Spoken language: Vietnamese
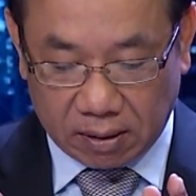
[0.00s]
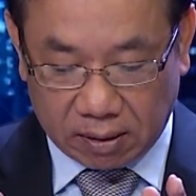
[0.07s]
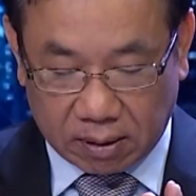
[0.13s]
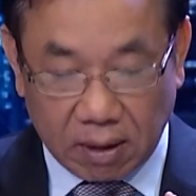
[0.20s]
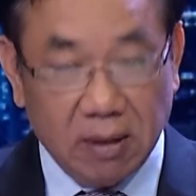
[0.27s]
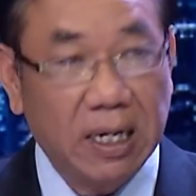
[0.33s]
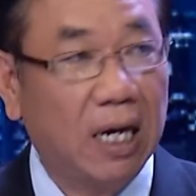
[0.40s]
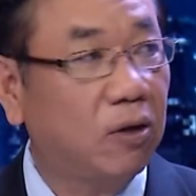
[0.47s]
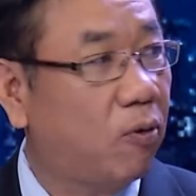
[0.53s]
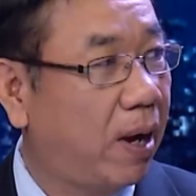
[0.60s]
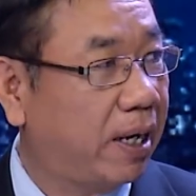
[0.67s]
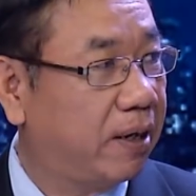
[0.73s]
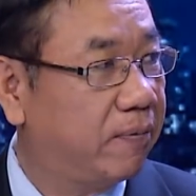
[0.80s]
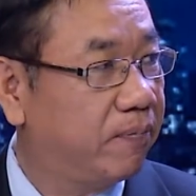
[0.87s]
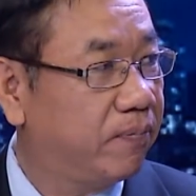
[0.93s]
tư nhân của
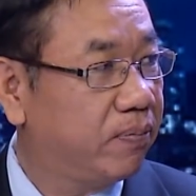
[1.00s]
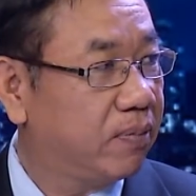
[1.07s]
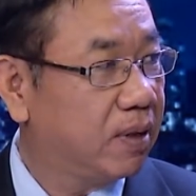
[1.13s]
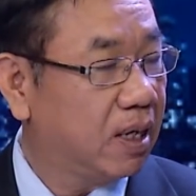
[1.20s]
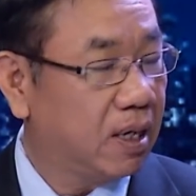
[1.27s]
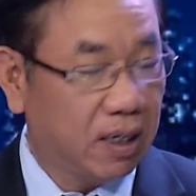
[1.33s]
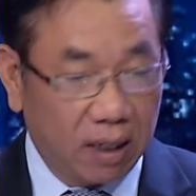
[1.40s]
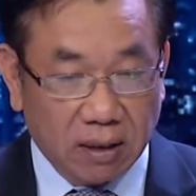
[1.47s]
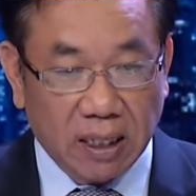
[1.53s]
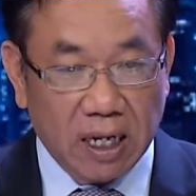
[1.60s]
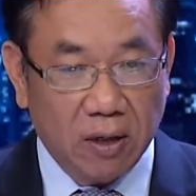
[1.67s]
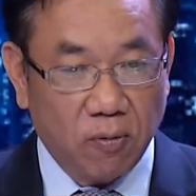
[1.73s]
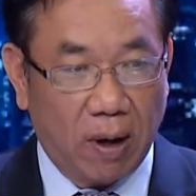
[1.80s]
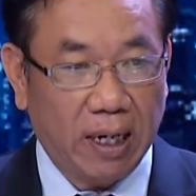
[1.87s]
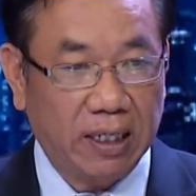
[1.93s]
anh yeah. Dạ. cái đức
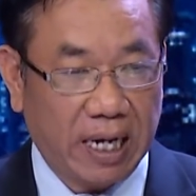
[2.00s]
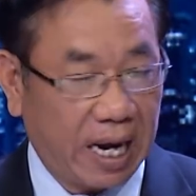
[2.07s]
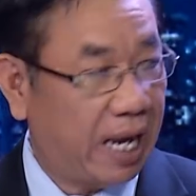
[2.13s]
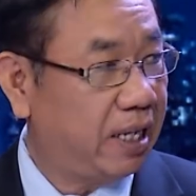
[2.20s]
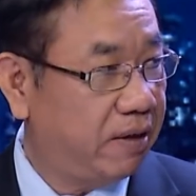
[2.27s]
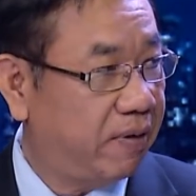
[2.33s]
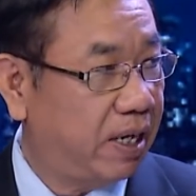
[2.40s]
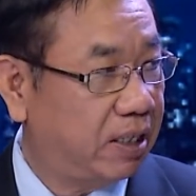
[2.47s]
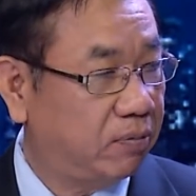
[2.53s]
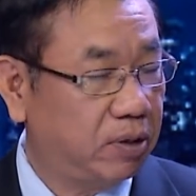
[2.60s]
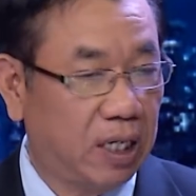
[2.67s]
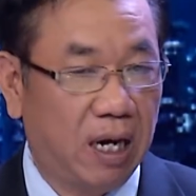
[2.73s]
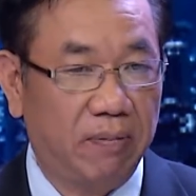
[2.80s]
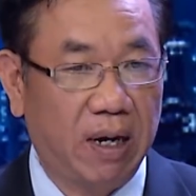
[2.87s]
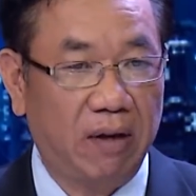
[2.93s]
tin của anh chẳng hạn như vậy trong trường
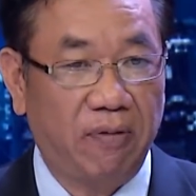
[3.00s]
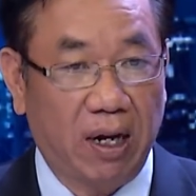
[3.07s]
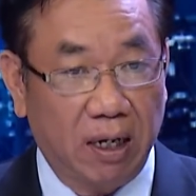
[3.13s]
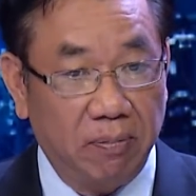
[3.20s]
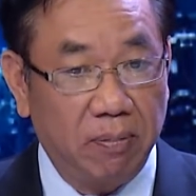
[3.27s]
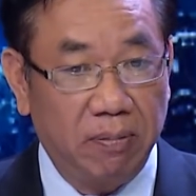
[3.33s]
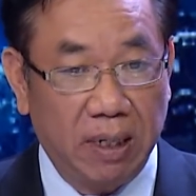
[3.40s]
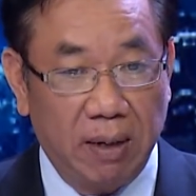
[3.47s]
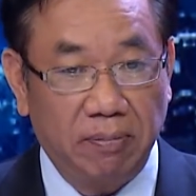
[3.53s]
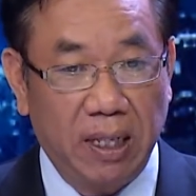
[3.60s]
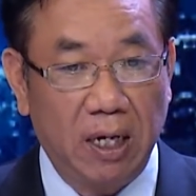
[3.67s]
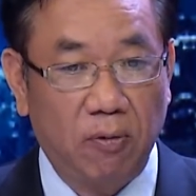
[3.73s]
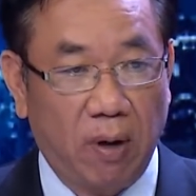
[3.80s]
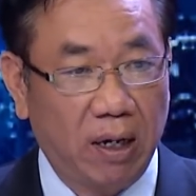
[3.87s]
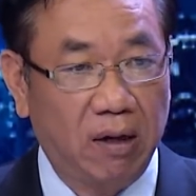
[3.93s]
yeah. Dạ. hợp này và cái niềm
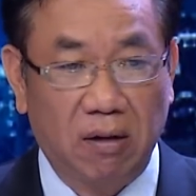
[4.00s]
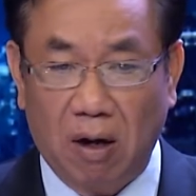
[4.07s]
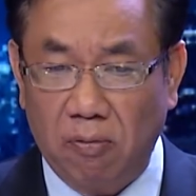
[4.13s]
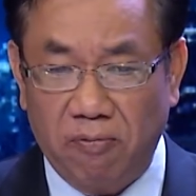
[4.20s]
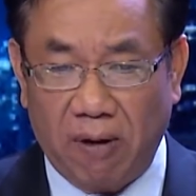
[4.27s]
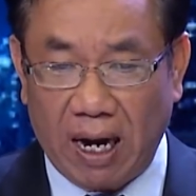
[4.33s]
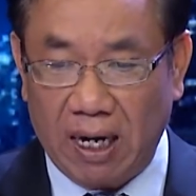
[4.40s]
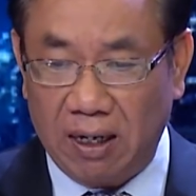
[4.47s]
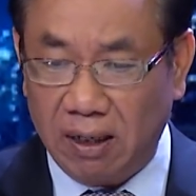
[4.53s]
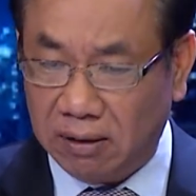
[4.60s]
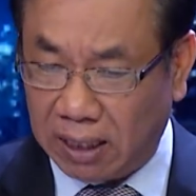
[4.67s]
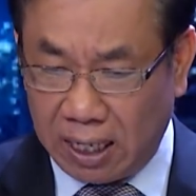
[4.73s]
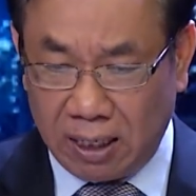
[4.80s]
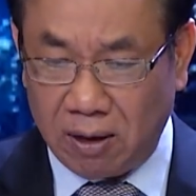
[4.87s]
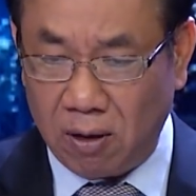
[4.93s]
tin của anh không phải là đức
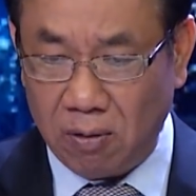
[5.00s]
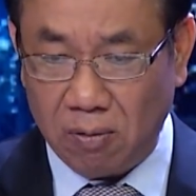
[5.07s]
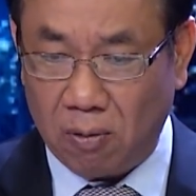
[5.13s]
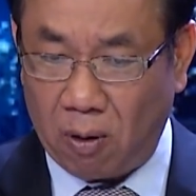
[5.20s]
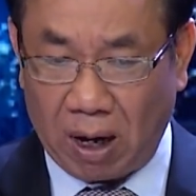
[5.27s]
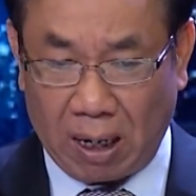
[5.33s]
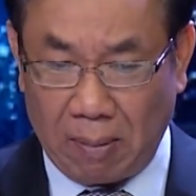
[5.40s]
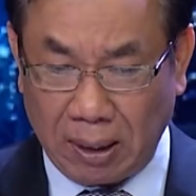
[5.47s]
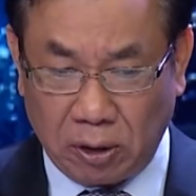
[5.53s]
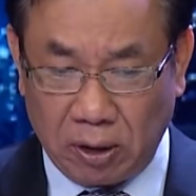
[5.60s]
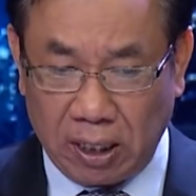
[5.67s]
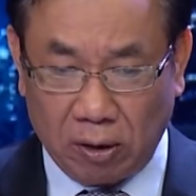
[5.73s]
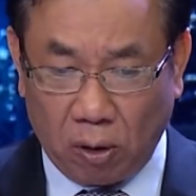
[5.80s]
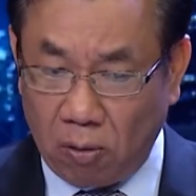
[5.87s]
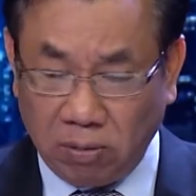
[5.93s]
tin hoặc là bất chuyện
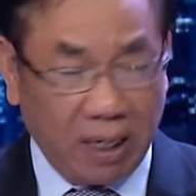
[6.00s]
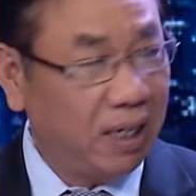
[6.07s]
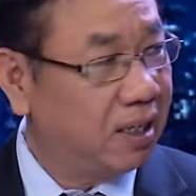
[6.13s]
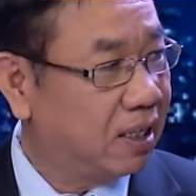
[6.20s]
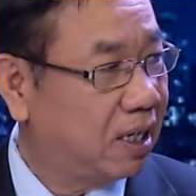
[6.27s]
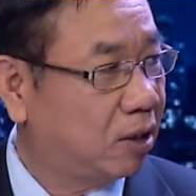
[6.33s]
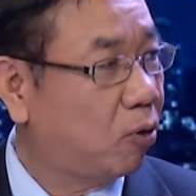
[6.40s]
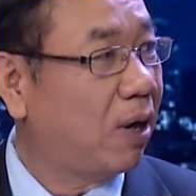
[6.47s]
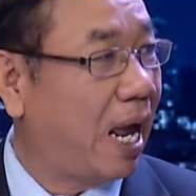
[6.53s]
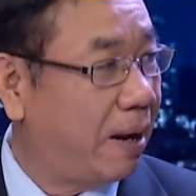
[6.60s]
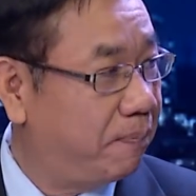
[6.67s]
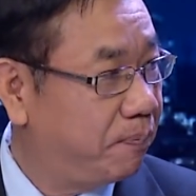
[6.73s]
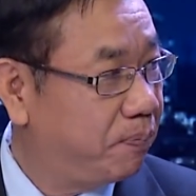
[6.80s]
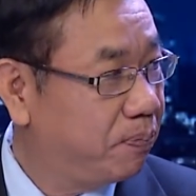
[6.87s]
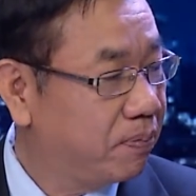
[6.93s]
gì tôi không thích là tôi làm
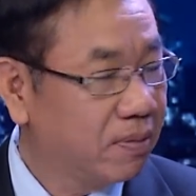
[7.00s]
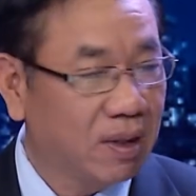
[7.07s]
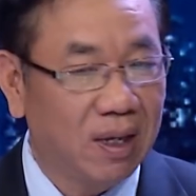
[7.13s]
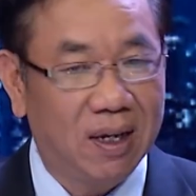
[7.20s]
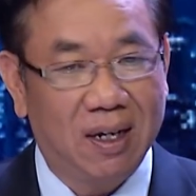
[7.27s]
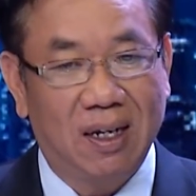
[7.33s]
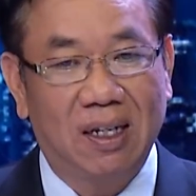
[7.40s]
yeah. Dạ.